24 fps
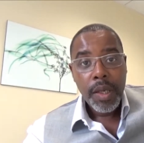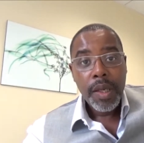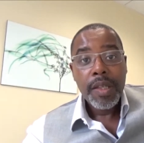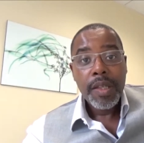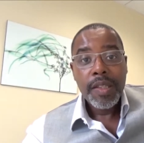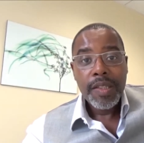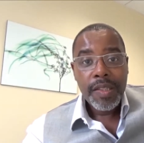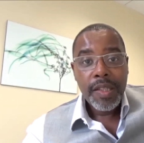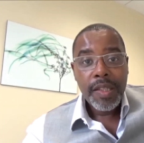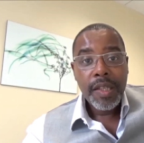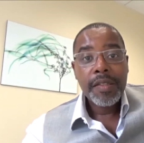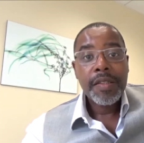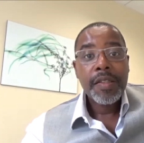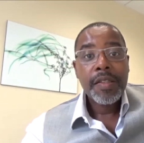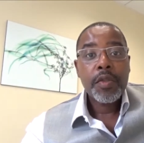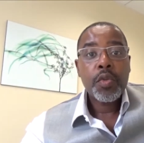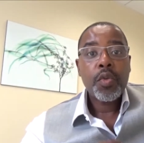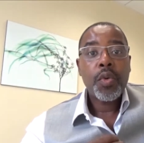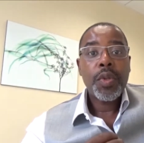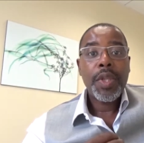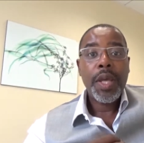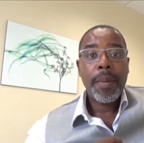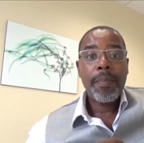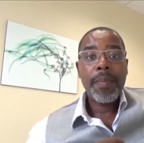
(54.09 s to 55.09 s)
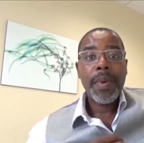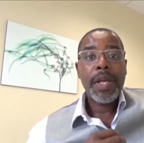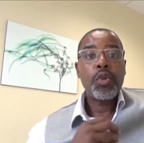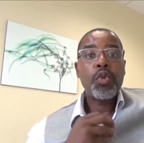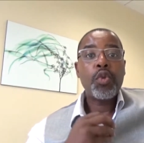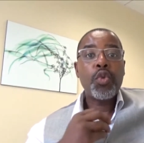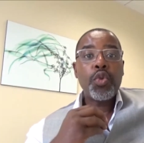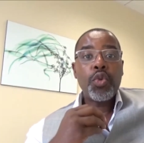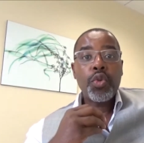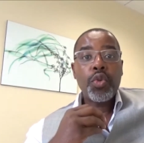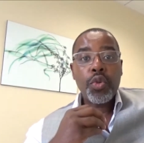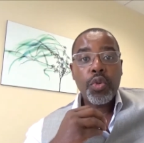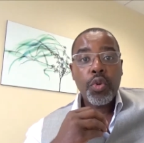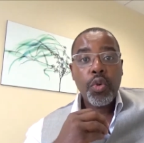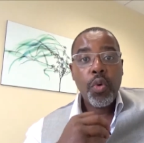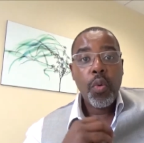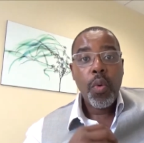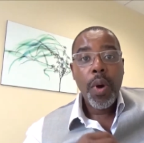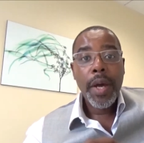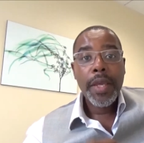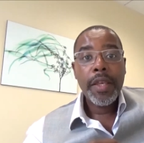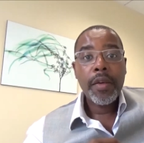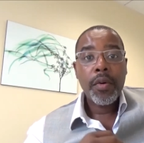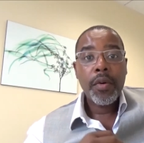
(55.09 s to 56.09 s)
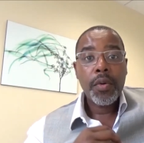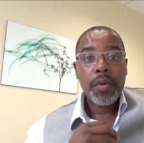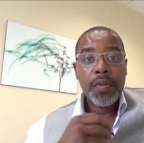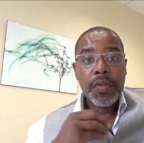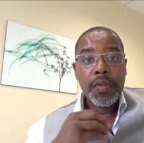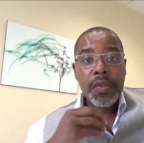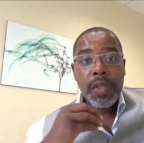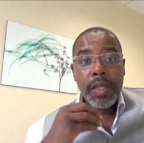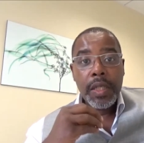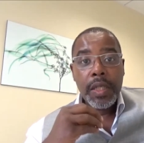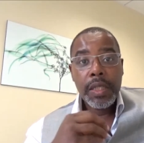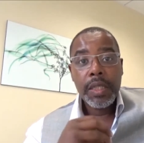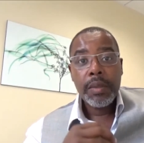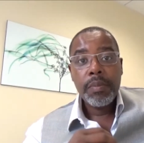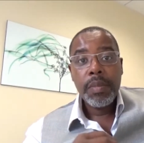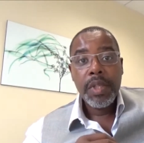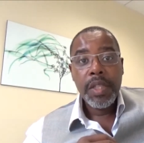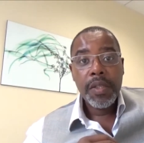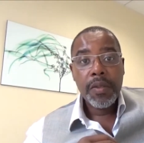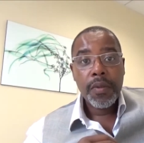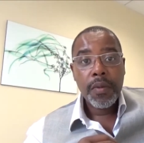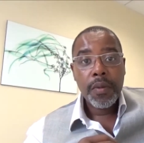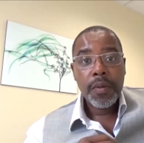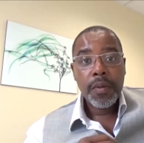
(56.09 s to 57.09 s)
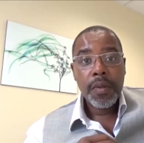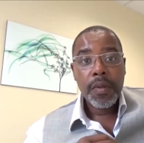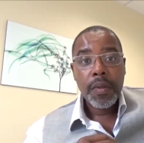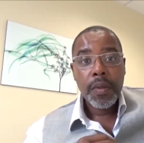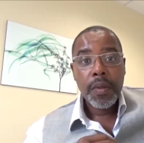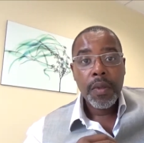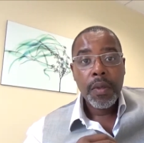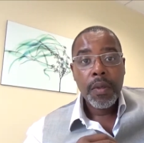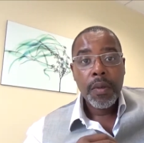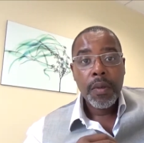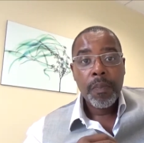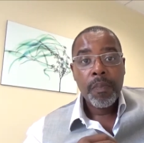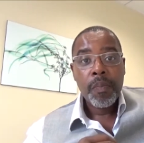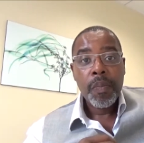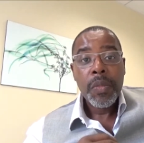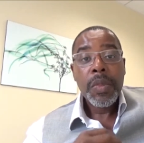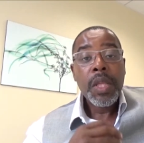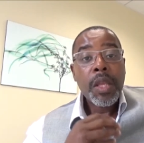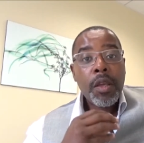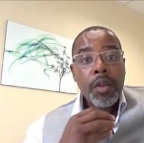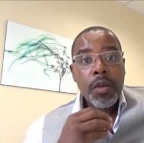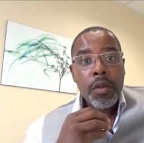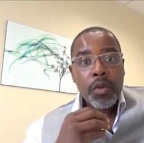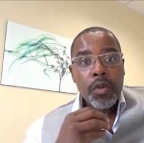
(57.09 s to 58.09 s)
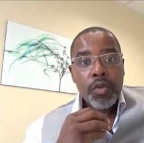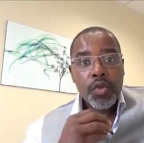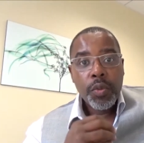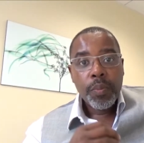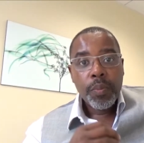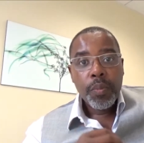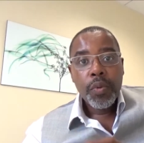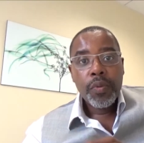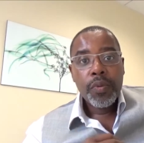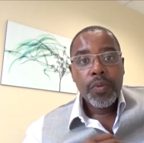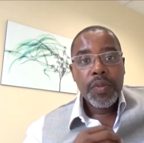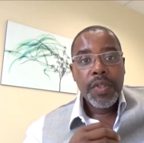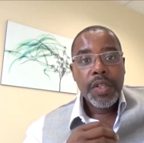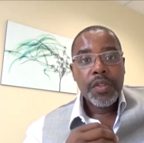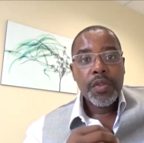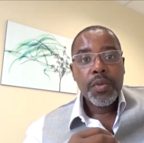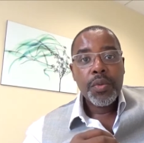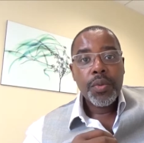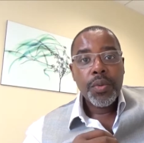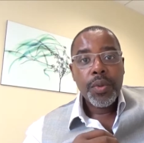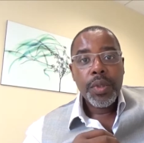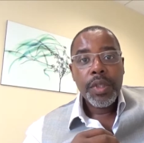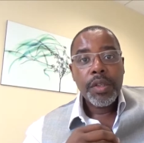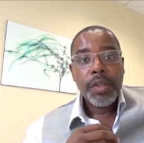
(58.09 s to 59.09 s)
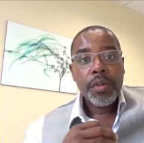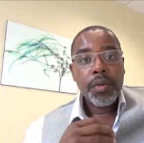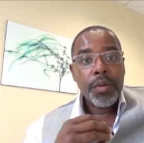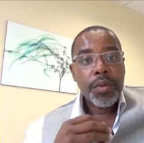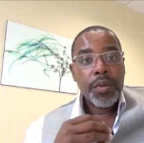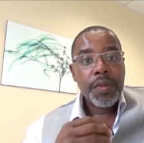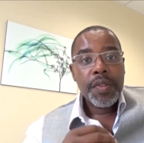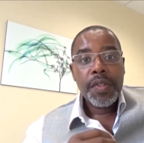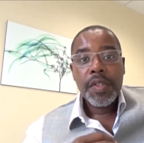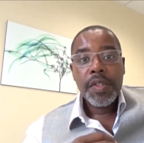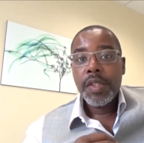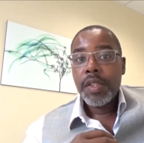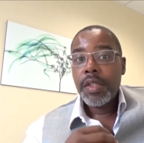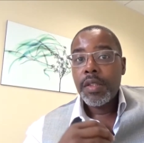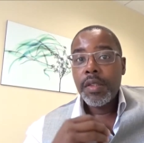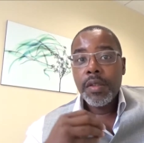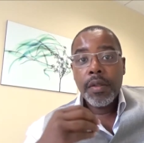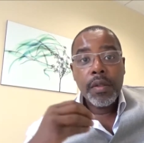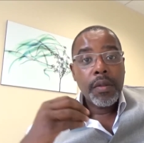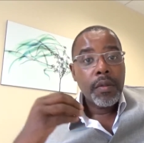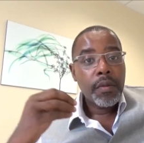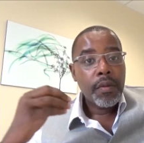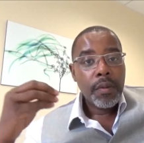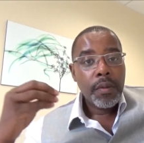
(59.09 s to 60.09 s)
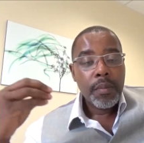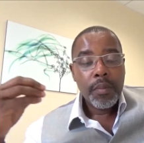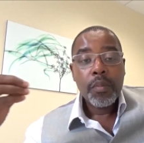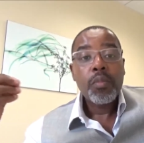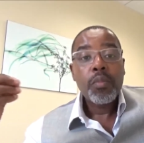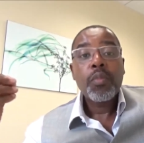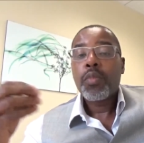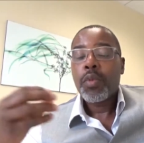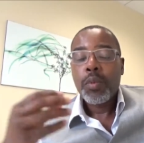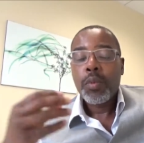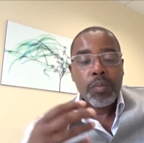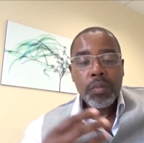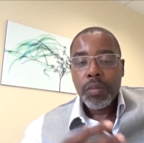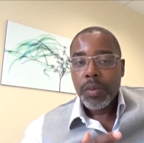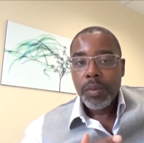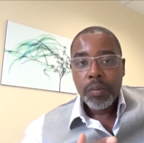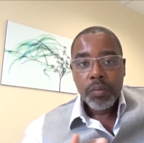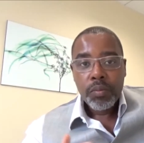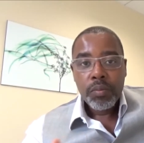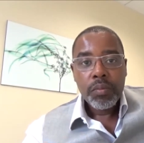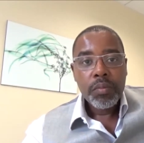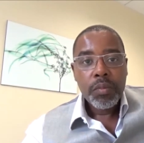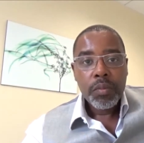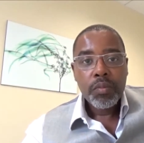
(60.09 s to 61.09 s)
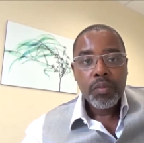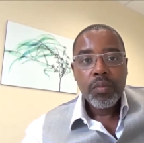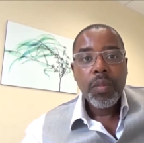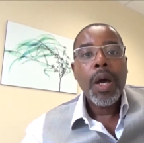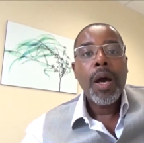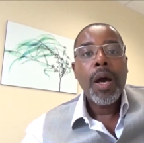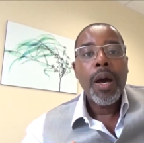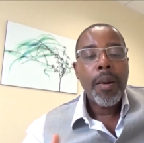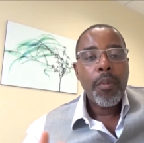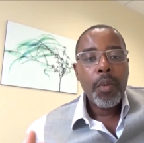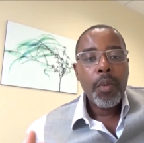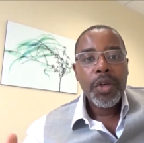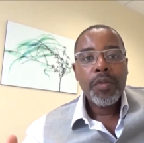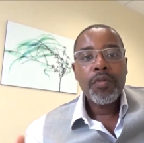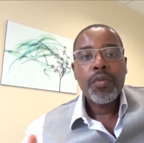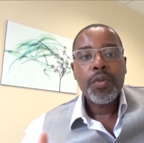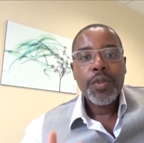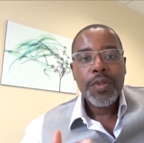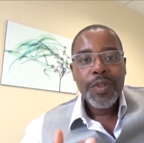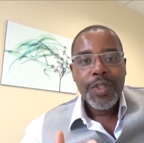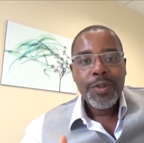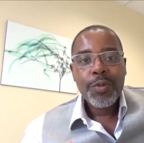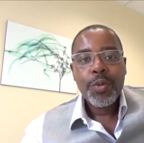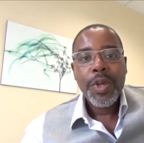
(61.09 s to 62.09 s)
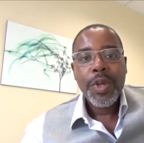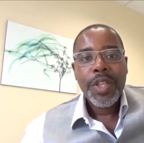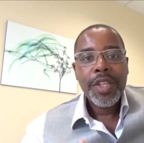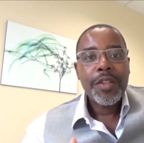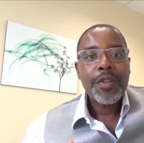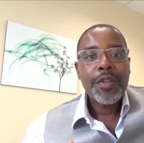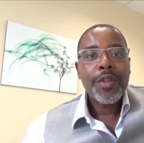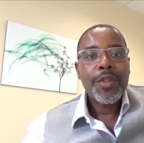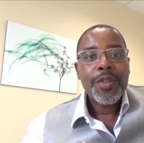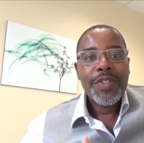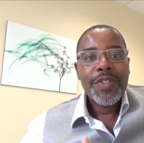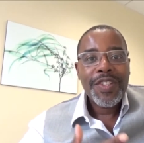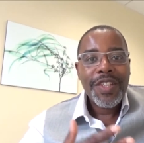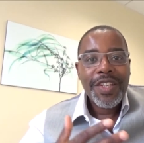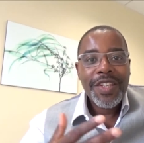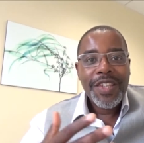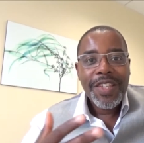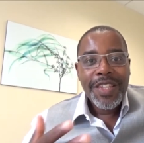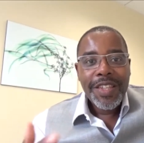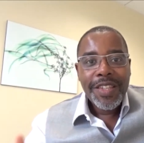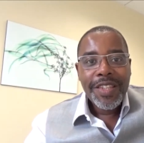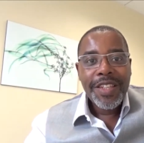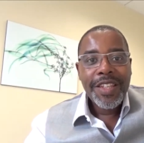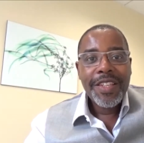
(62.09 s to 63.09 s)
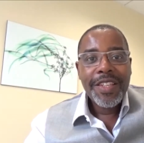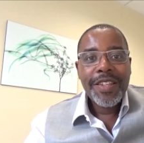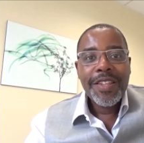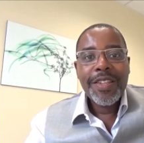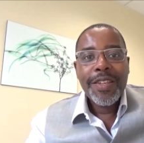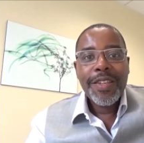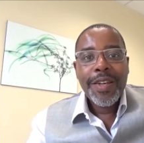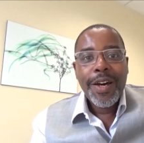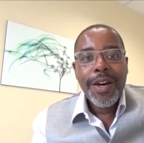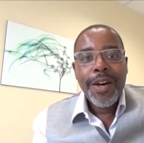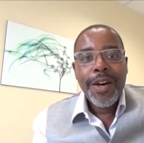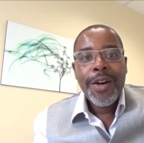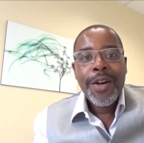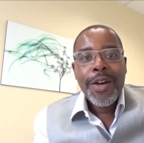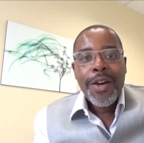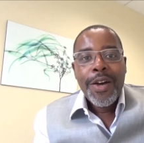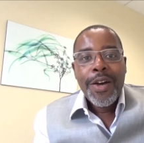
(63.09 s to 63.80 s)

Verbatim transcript: Ça, c'est ce qu'on appelle une croyance limitante. Je peux vous assurer que si à moins que vous soyez dans un état